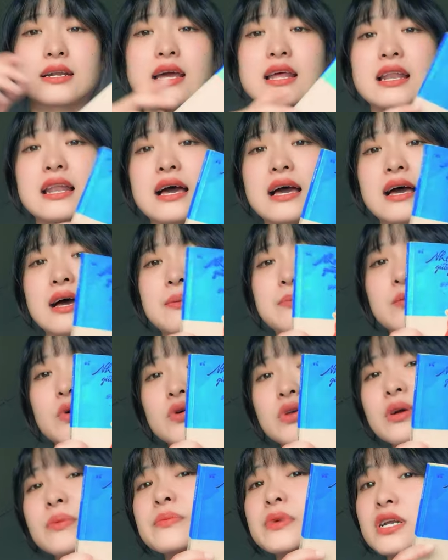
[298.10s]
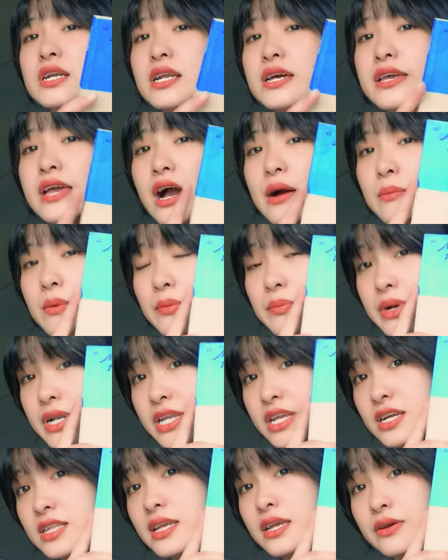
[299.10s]
đây là một trong những lý do mà mình
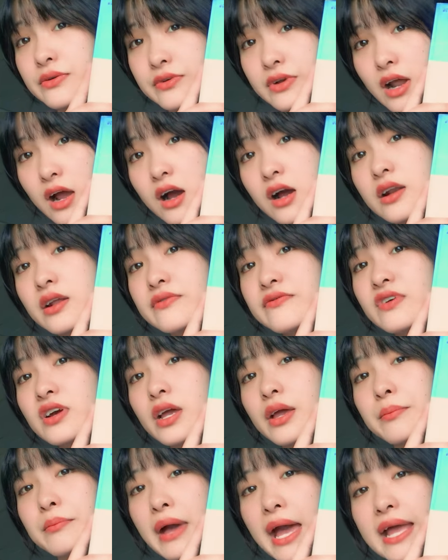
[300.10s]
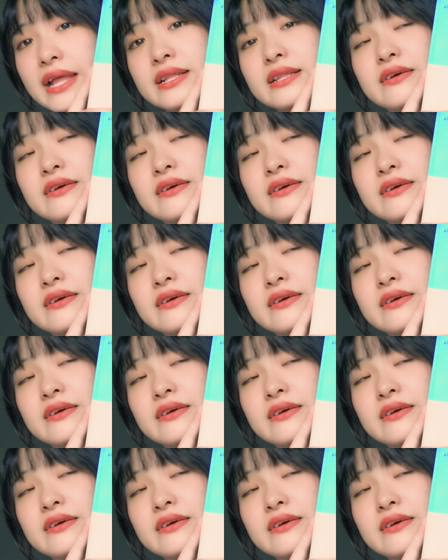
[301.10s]
giới thiệu nó đến với các bạn